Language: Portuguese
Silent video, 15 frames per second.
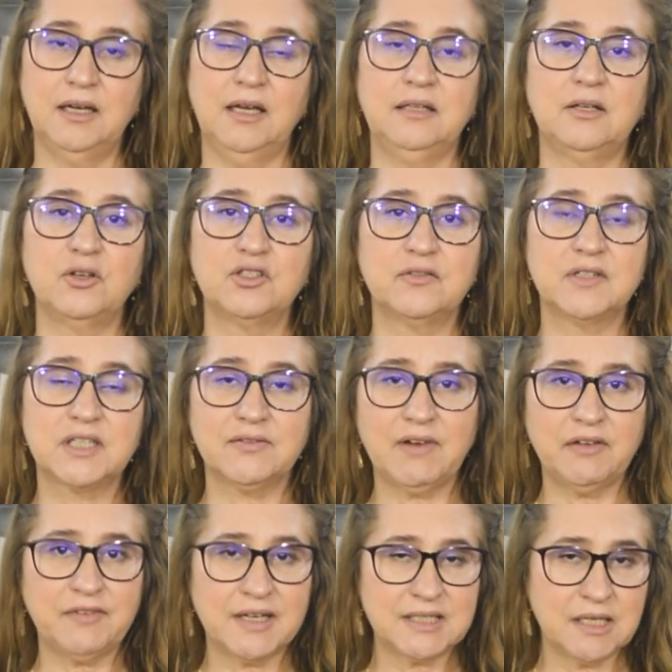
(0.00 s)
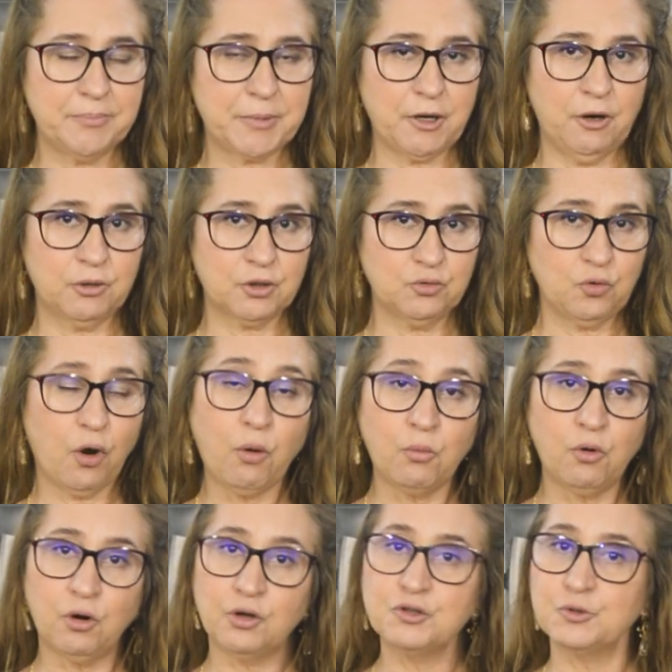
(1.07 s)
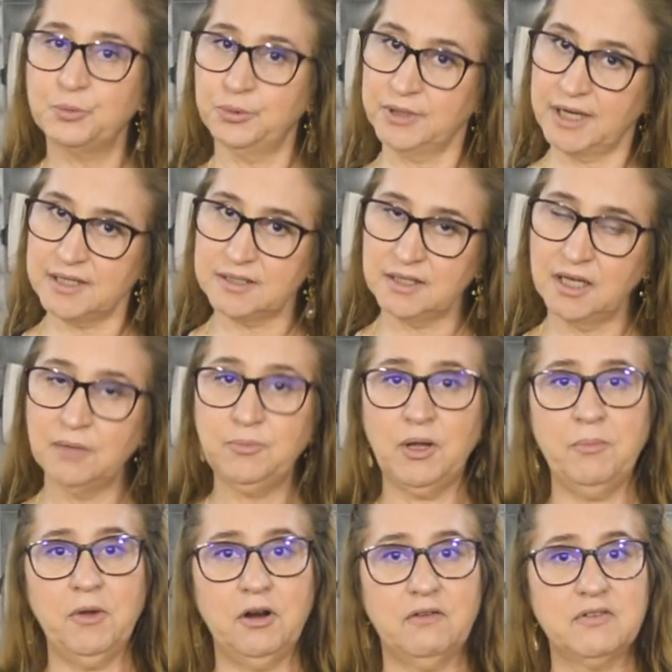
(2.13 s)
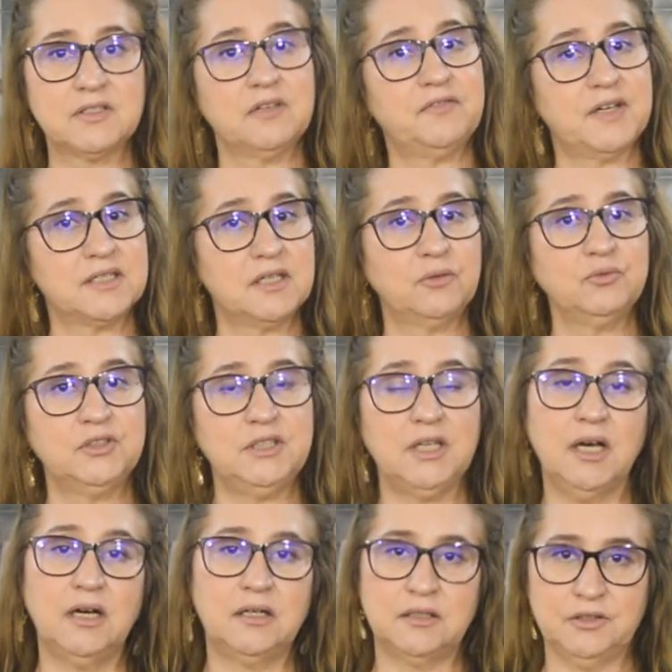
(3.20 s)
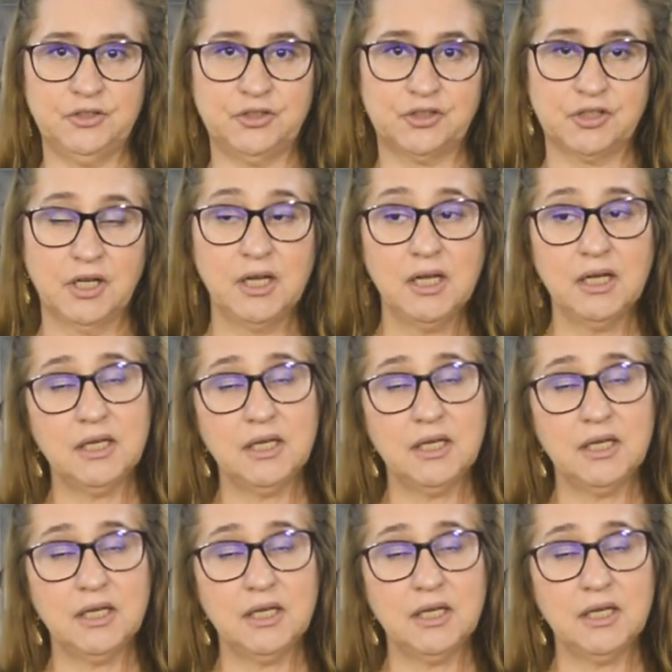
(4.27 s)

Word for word: Então, se você vai fazer para a hora do almoço, por exemplo, é melhor você fazer um dia antes.